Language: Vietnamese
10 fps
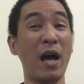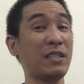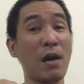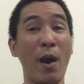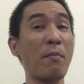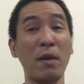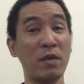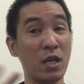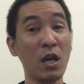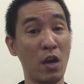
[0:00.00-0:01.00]
mệnh sao bản mệnh
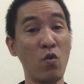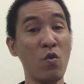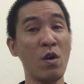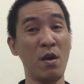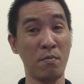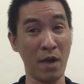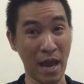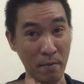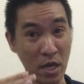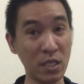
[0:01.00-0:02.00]
mình rất yếu mà
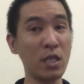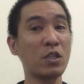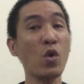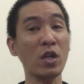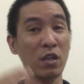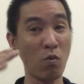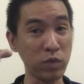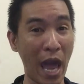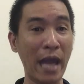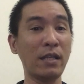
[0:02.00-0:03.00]
lại bị sinh xuất trong
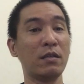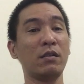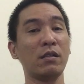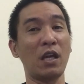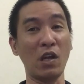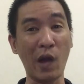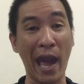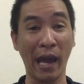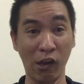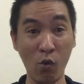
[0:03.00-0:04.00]
tháng nữa thì nó
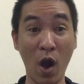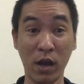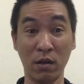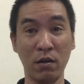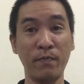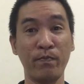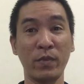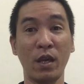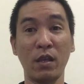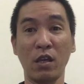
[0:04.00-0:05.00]
càng yếu hơn nữa,
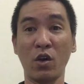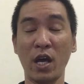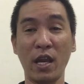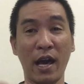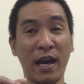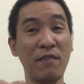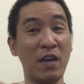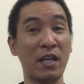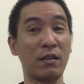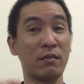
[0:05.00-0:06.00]
thì cho nên là cái
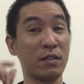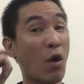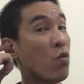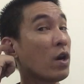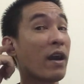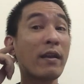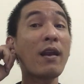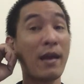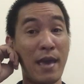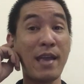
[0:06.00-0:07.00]
việc xấu nó
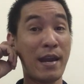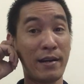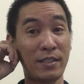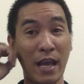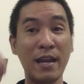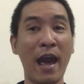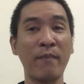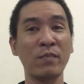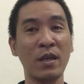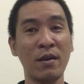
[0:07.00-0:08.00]
rất là dễ dàng xảy ra.